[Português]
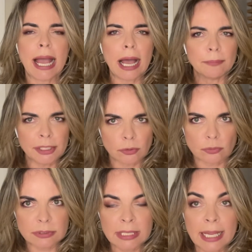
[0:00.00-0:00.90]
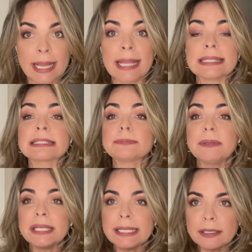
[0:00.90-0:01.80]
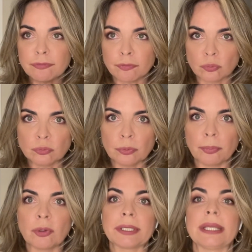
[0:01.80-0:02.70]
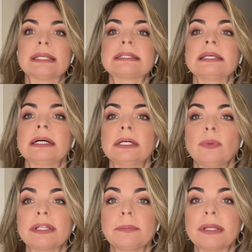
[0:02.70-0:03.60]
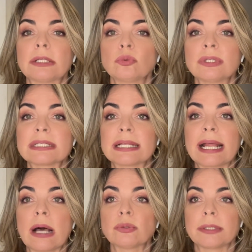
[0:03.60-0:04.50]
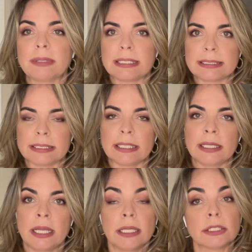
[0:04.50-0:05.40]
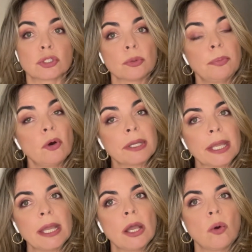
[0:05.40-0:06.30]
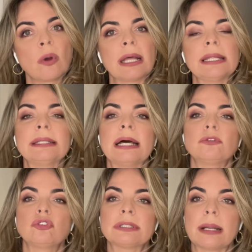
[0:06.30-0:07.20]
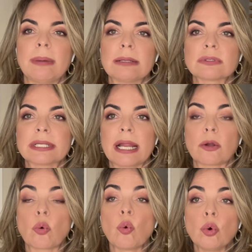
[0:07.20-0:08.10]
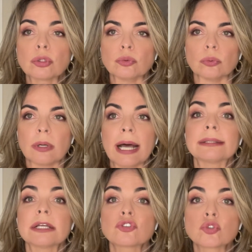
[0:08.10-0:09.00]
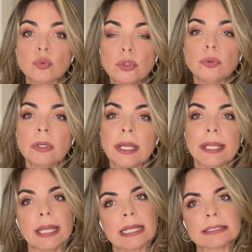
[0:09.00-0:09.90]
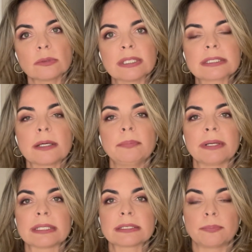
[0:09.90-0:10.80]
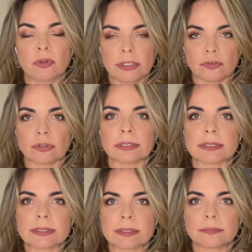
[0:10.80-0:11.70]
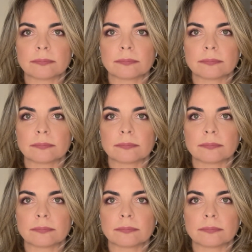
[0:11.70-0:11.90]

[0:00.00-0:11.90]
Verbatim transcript: Amigos, respirem fundo, porque esse ano a temperatura estará alta em Brasília. Isso porque o calendário de trabalho será curto até julho, em razão das campanhas políticas.